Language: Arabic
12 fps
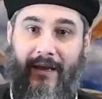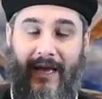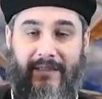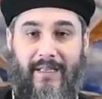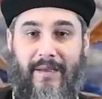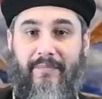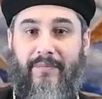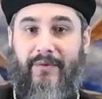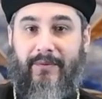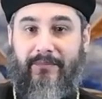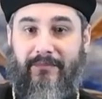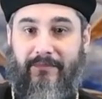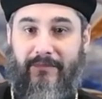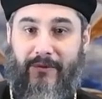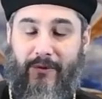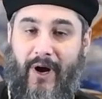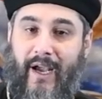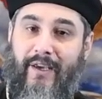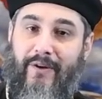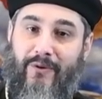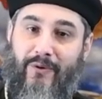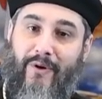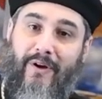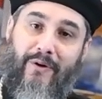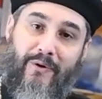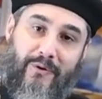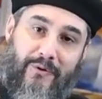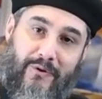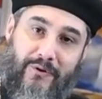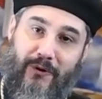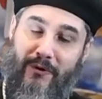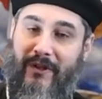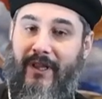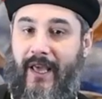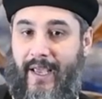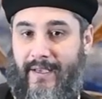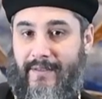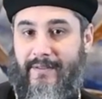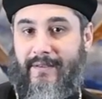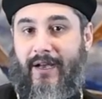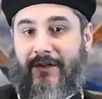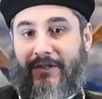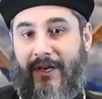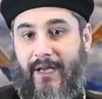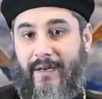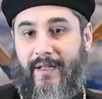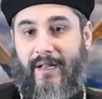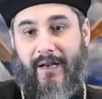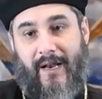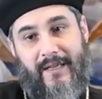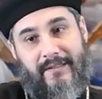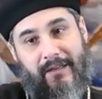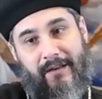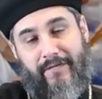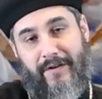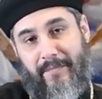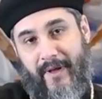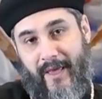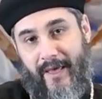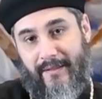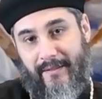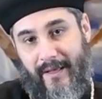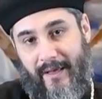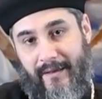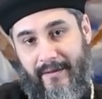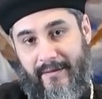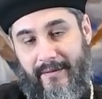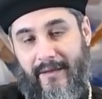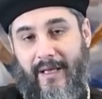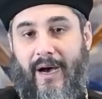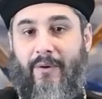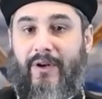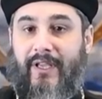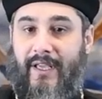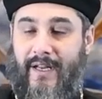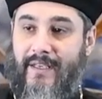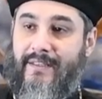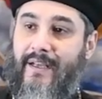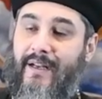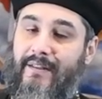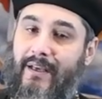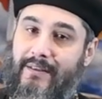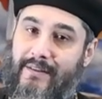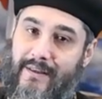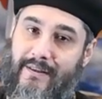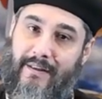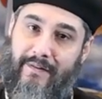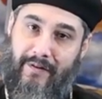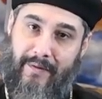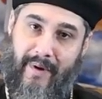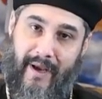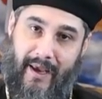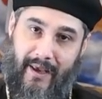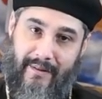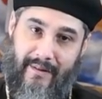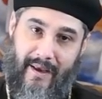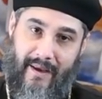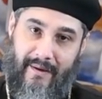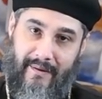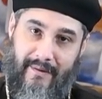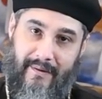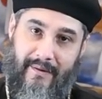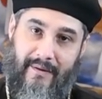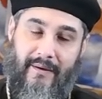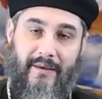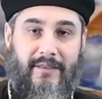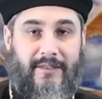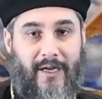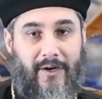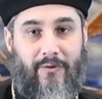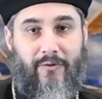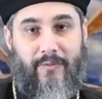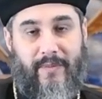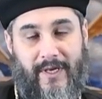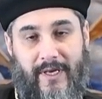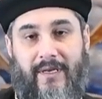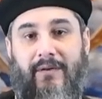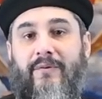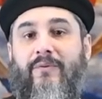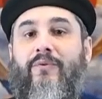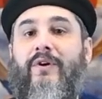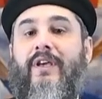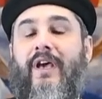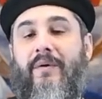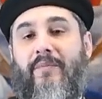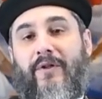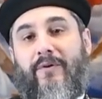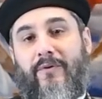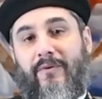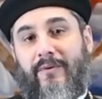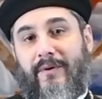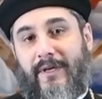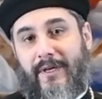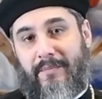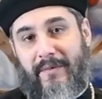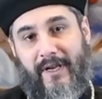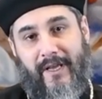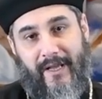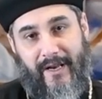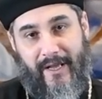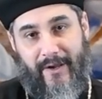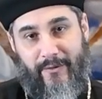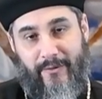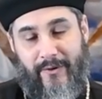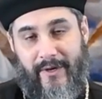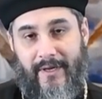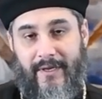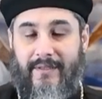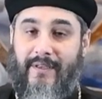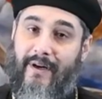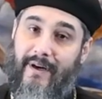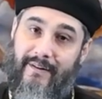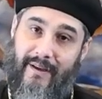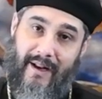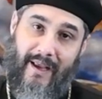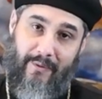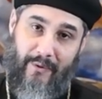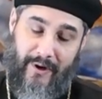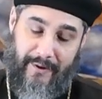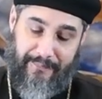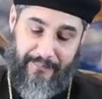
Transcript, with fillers: كتب بوحي الروح القدس قداس عشان الناس اللي في المكان ده أو الكنيسة اللي اتأسست في المكان ده يصلوا بيه ويعملوا آه، من خلاله سر التناول